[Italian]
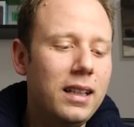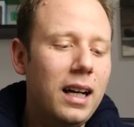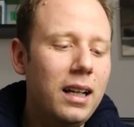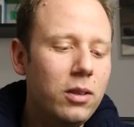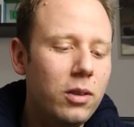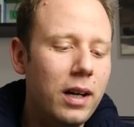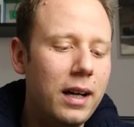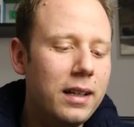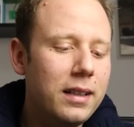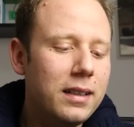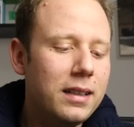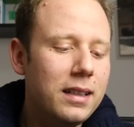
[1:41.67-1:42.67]
Allora,
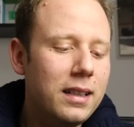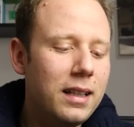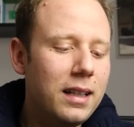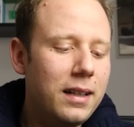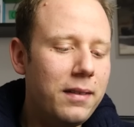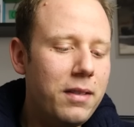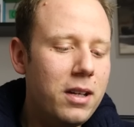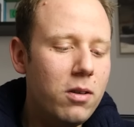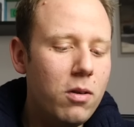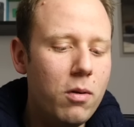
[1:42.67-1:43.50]
eh, vi dico